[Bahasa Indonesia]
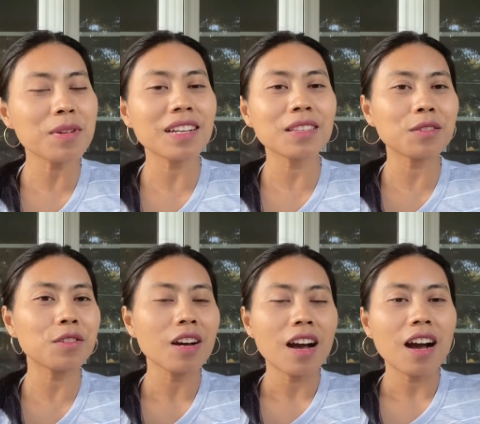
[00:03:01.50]

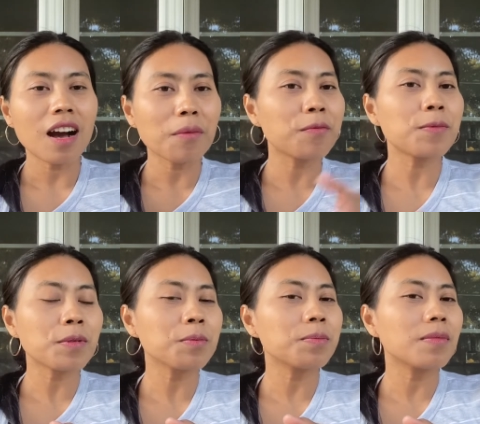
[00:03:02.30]
begitu
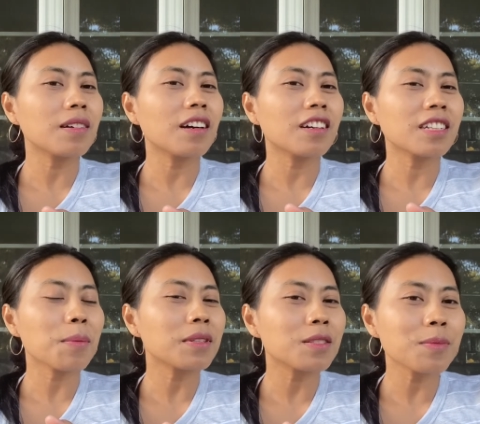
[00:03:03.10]
approve
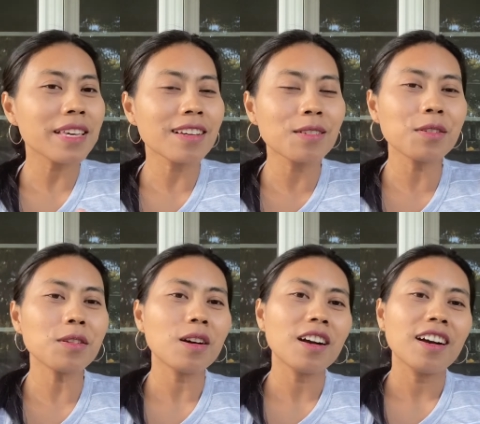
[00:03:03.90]
dapat seminggu
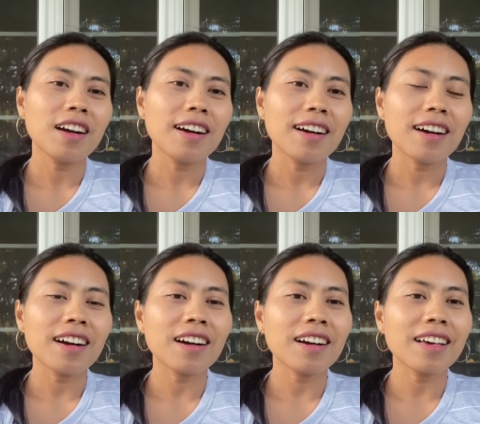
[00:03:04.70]

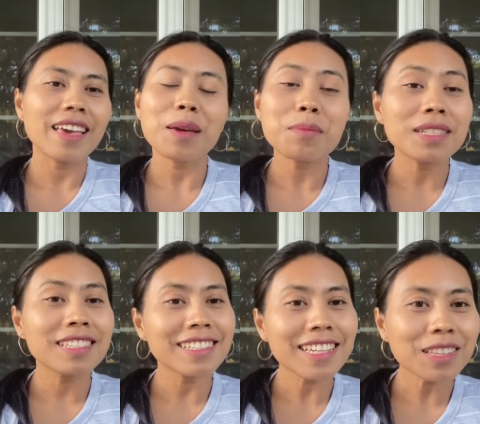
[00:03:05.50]
uh,
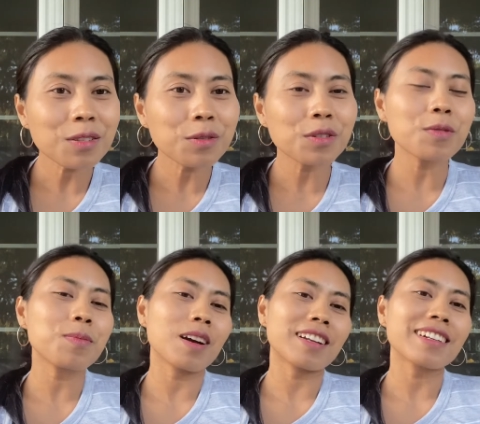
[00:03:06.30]
embasinya tutup
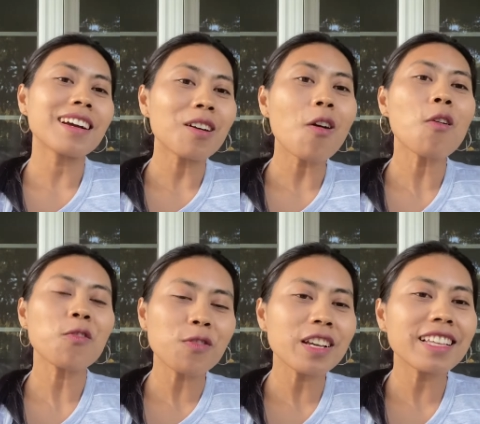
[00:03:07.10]
karena
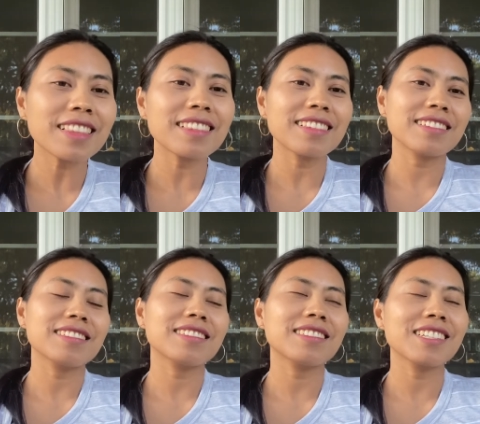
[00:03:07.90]
covid
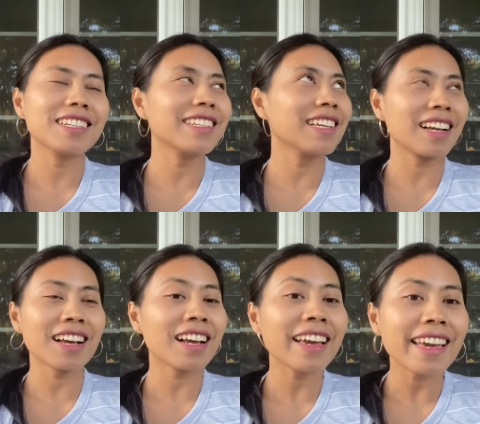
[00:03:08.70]
jadi
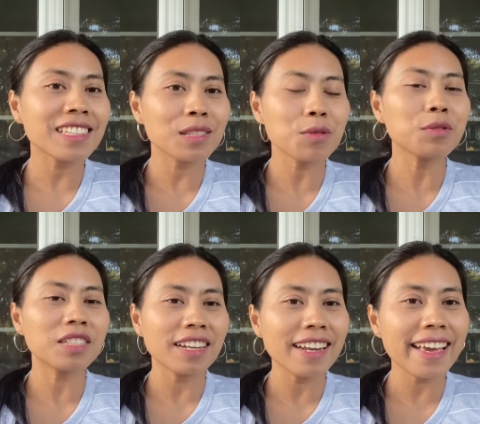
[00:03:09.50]
caseku
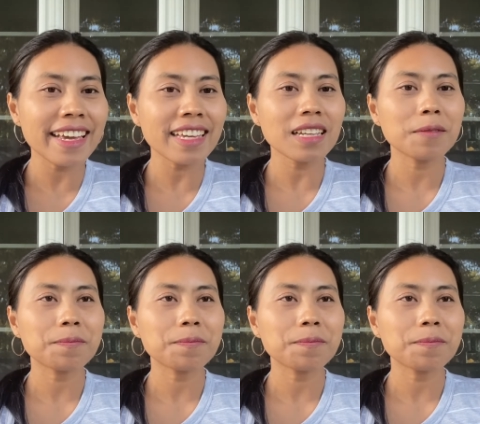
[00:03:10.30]
delay